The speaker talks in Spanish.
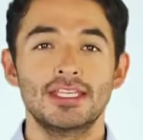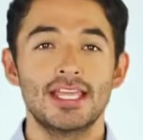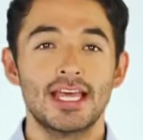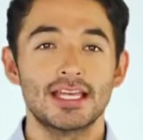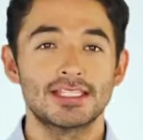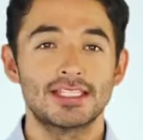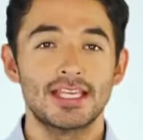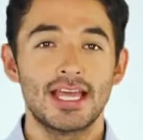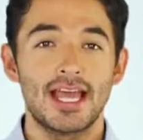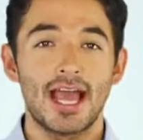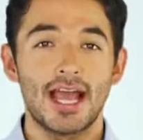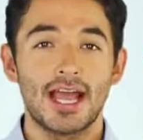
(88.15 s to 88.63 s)

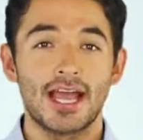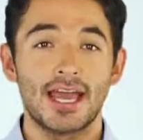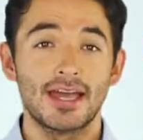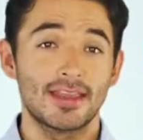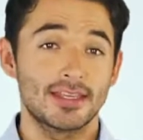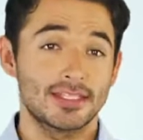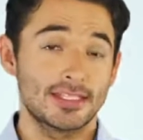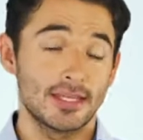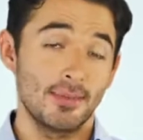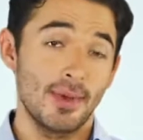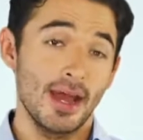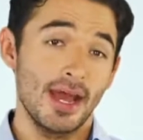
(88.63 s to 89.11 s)
Ya sea
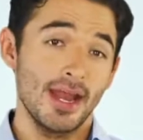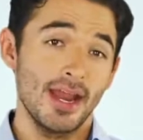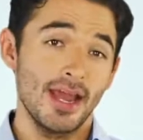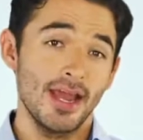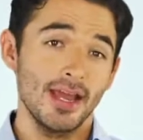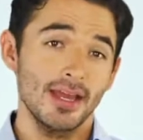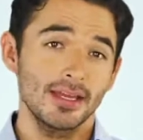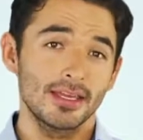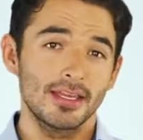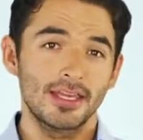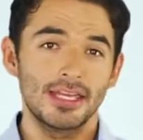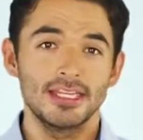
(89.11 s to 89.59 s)
cada
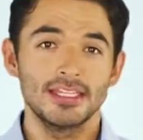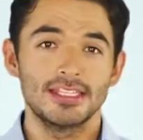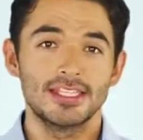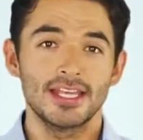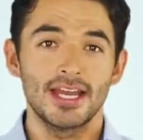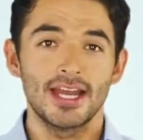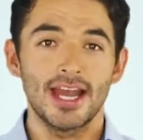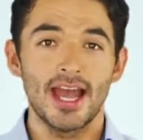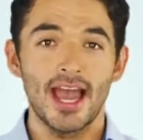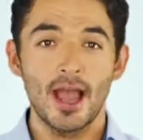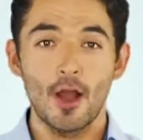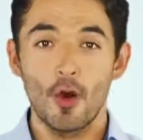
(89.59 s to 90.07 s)
semana,
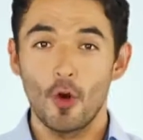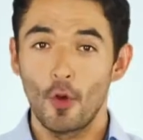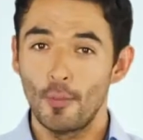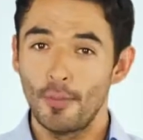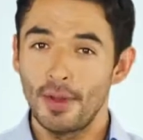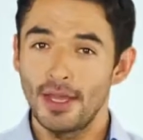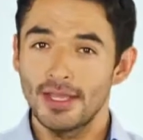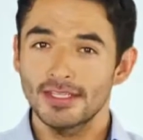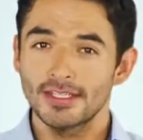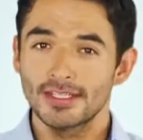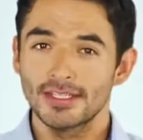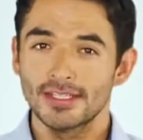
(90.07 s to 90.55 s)
quincena o
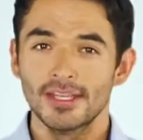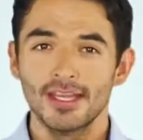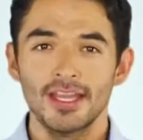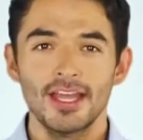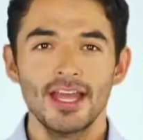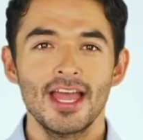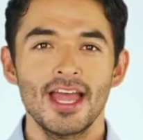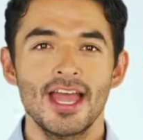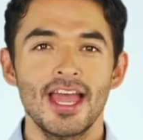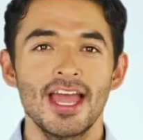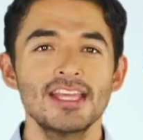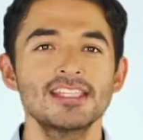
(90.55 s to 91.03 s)
mes,
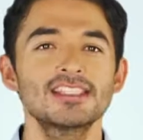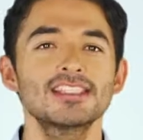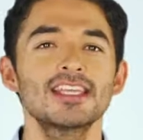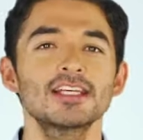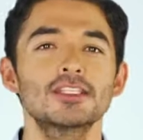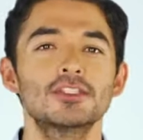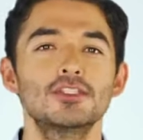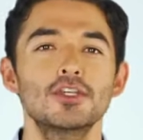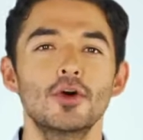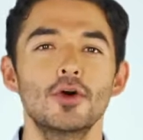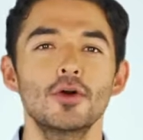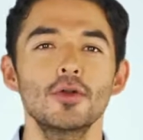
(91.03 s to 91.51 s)

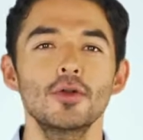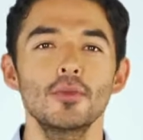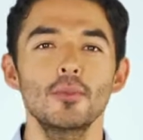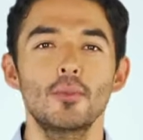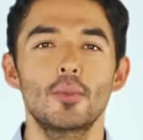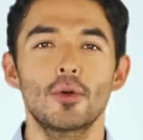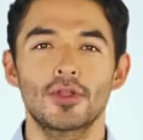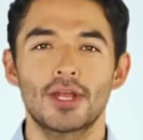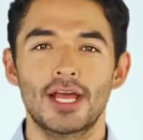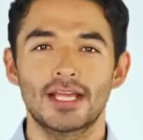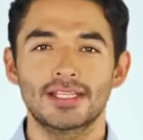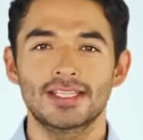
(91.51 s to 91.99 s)
esta acción
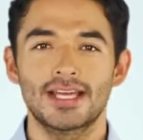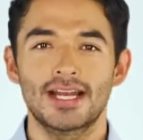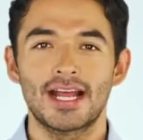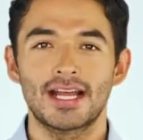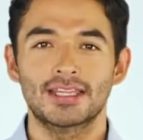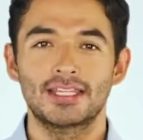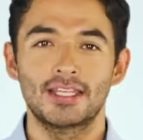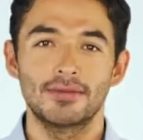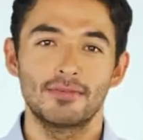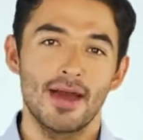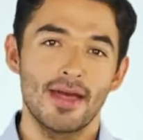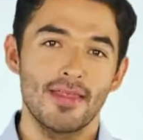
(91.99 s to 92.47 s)
podrá ser
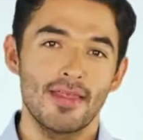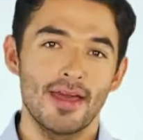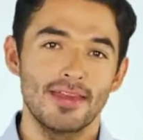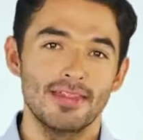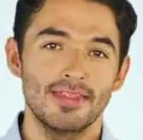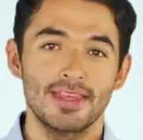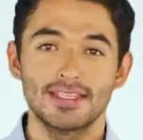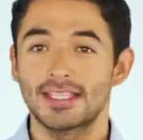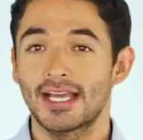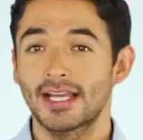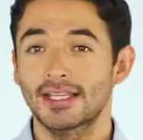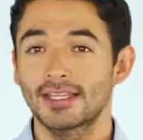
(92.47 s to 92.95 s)
activada
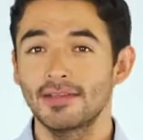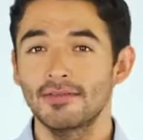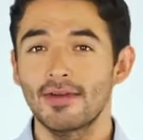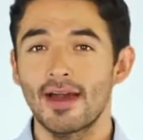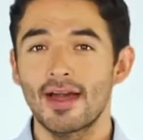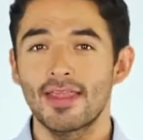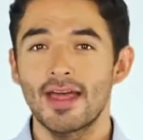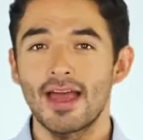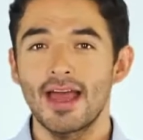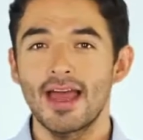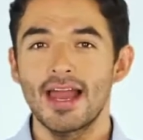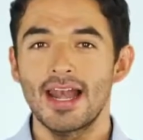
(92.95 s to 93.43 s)
y
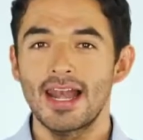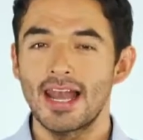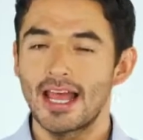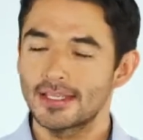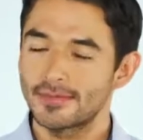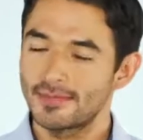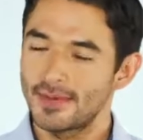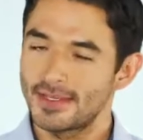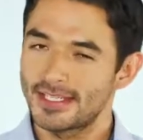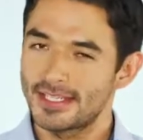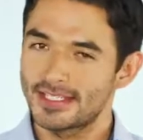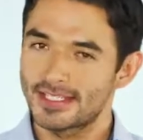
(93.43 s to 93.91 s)
desactivada
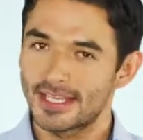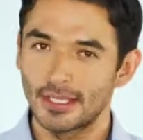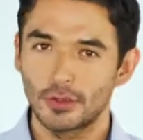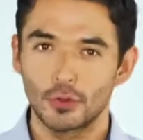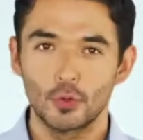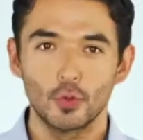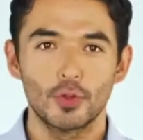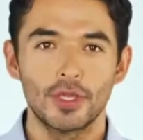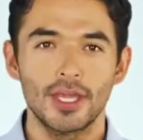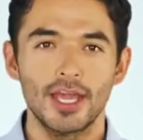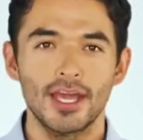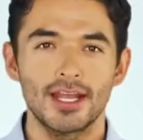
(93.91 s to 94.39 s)
las veces que
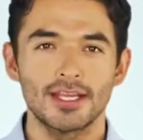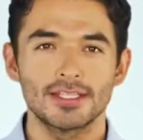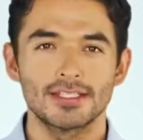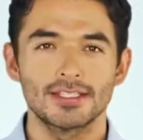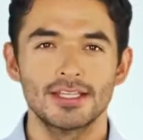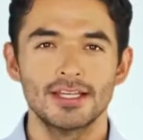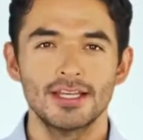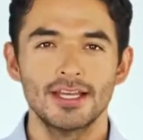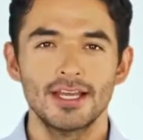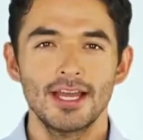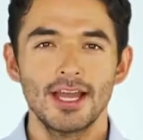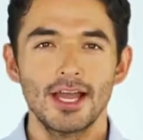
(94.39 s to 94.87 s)
tú
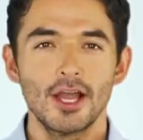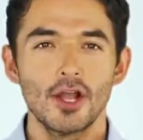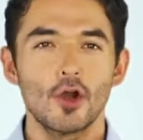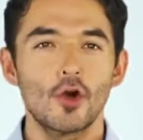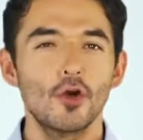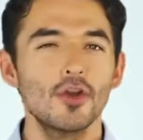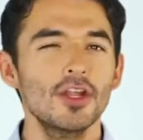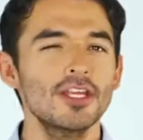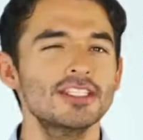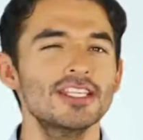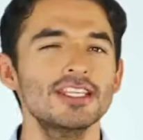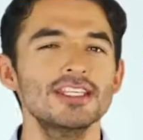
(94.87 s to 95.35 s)
quieras.
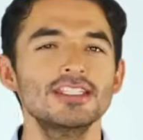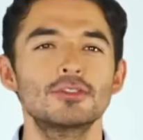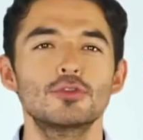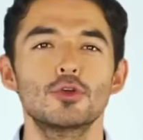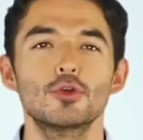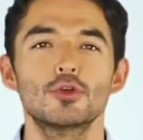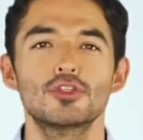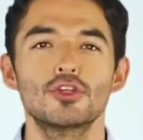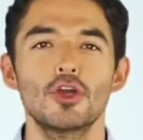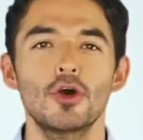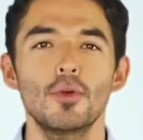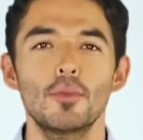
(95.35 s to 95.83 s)
Con esta
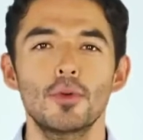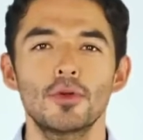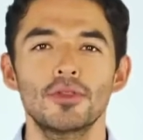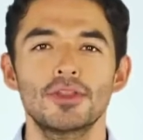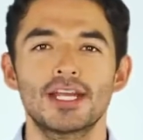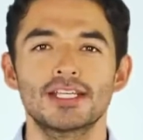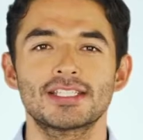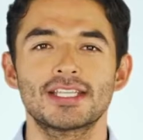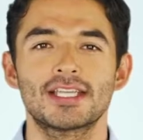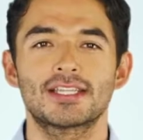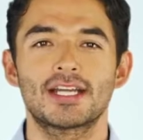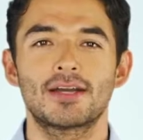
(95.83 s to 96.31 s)
instrucción
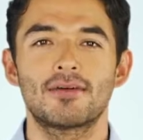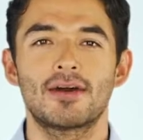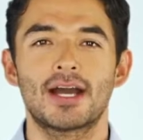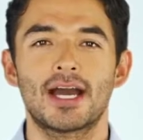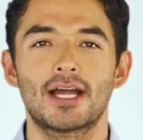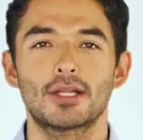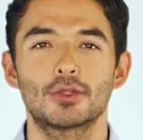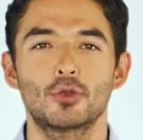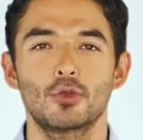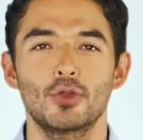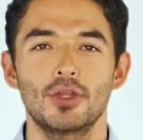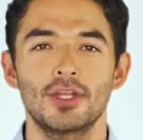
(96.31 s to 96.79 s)
pondrás a
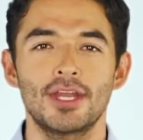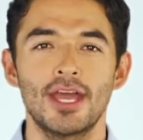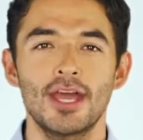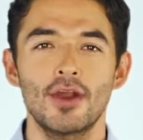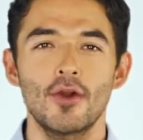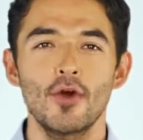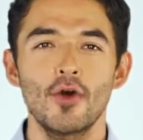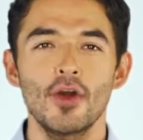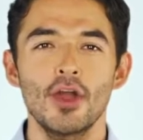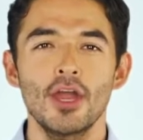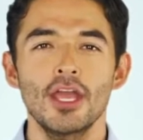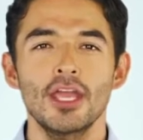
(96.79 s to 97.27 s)
trabajar tu
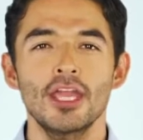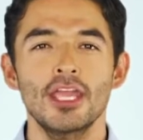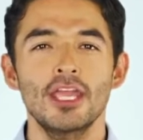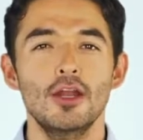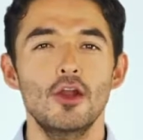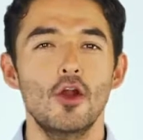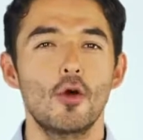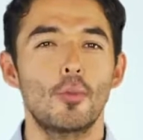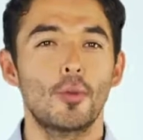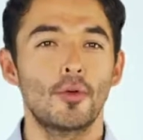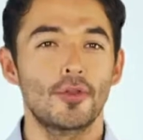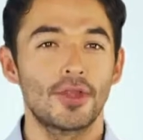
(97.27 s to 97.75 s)
dinero
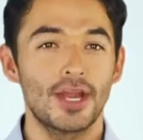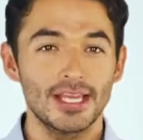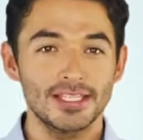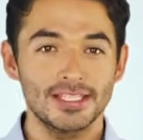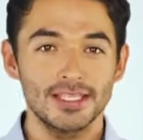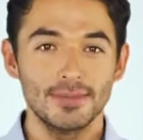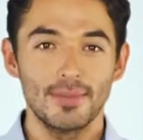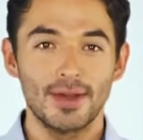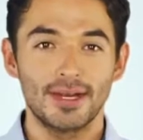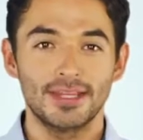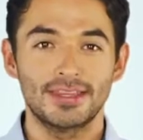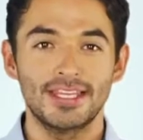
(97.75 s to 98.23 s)
y lo
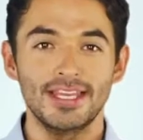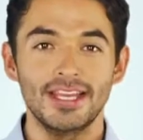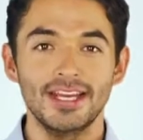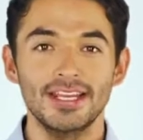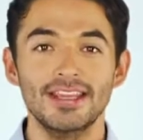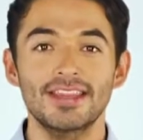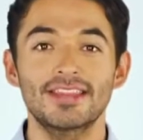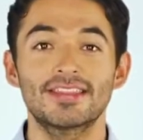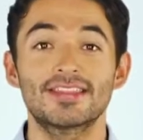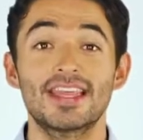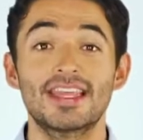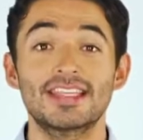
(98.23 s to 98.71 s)
podrás
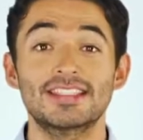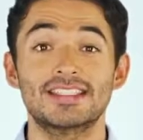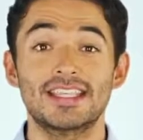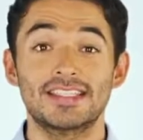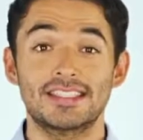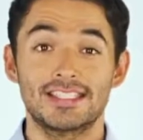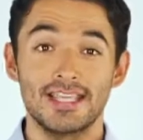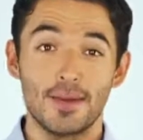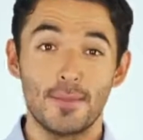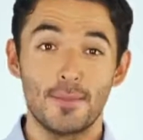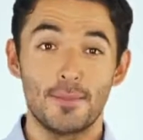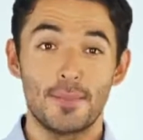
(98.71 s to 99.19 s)
invertir
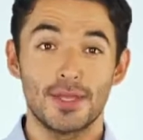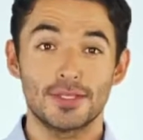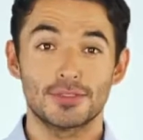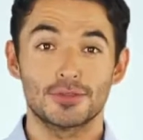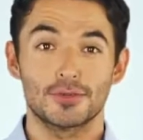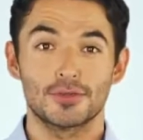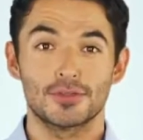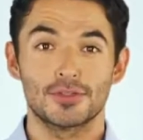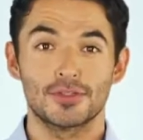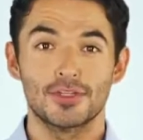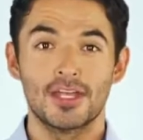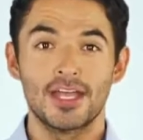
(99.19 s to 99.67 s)
desde 100
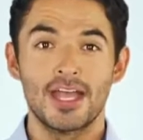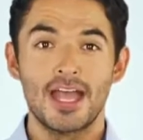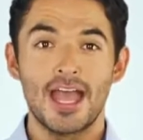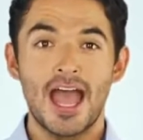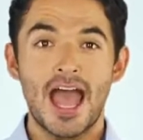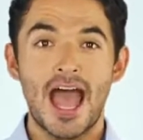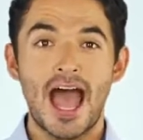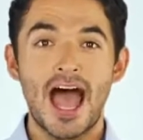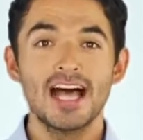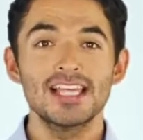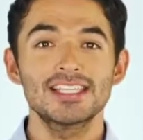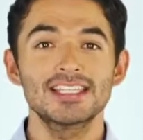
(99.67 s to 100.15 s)
pesos.
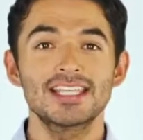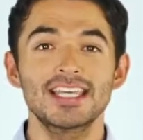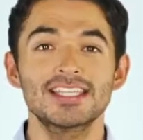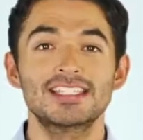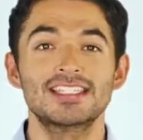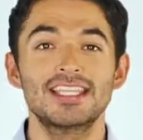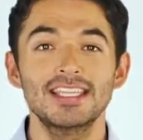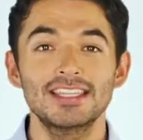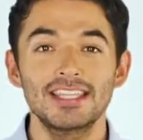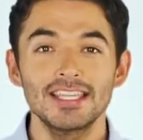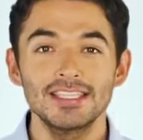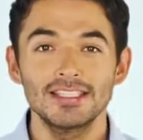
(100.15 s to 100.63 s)
Haz que
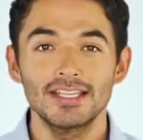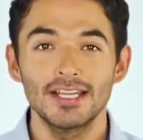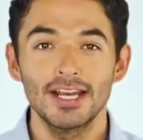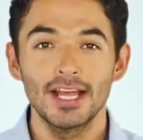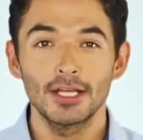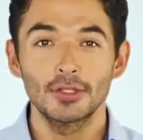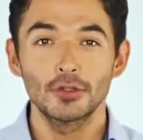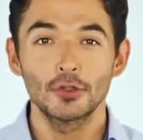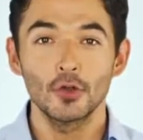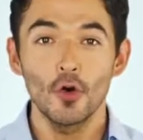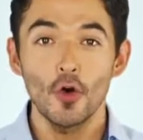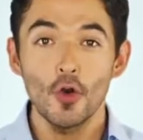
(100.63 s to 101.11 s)
CETES
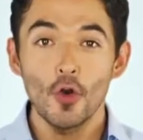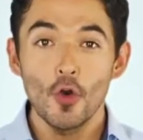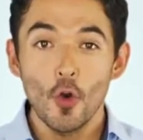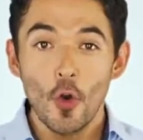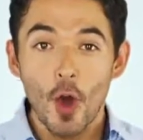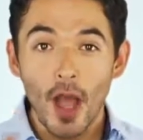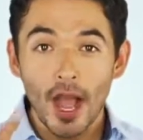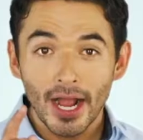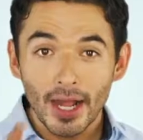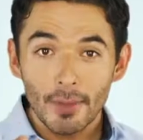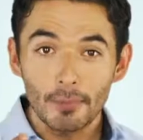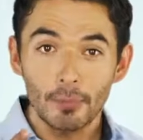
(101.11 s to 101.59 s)
Directo
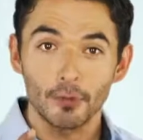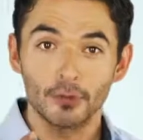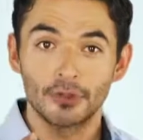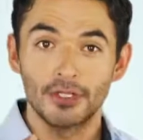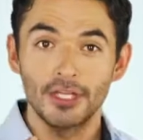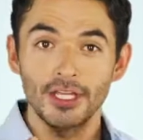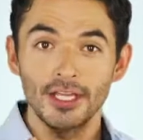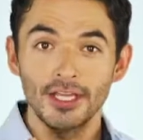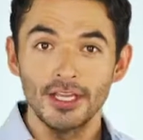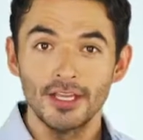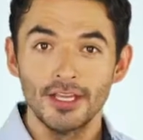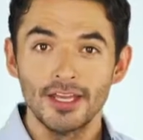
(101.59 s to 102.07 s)
lo haga por
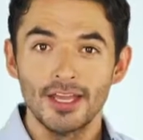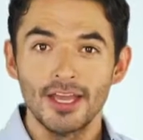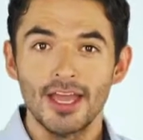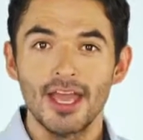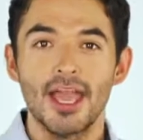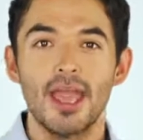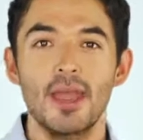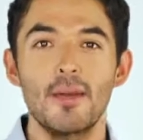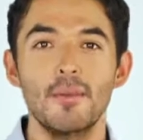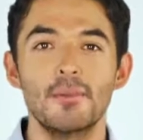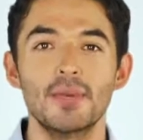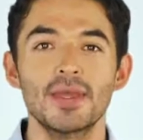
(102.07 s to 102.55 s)
ti.
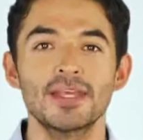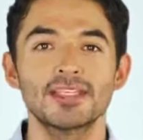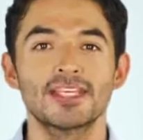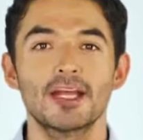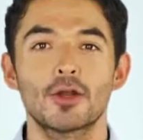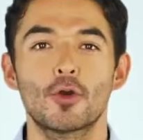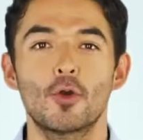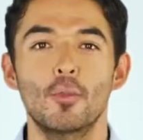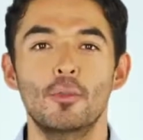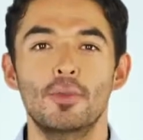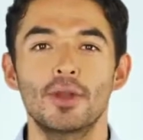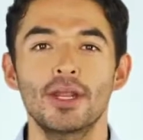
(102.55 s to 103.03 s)

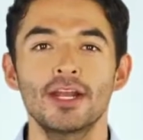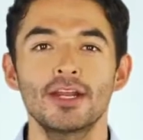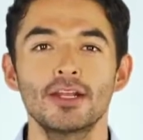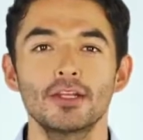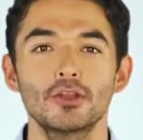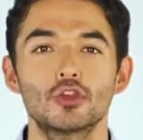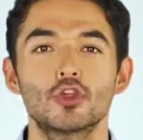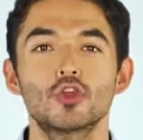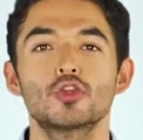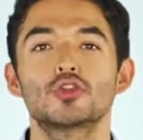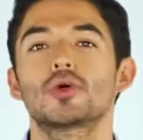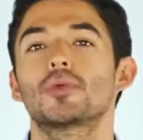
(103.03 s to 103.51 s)
Empieza a
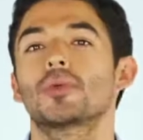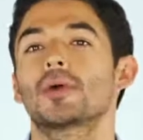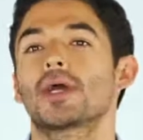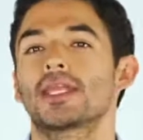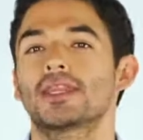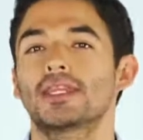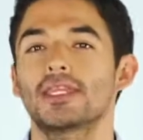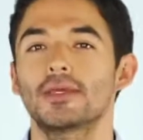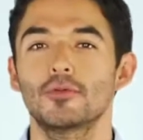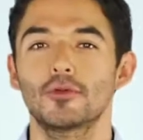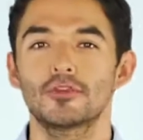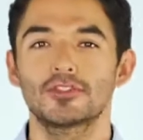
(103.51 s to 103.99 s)
cumplir tus
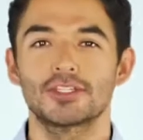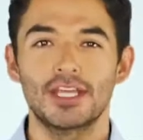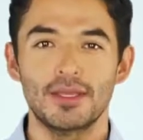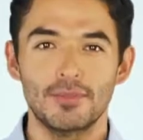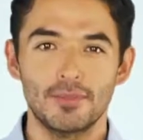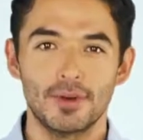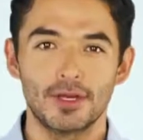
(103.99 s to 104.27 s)
objetivos de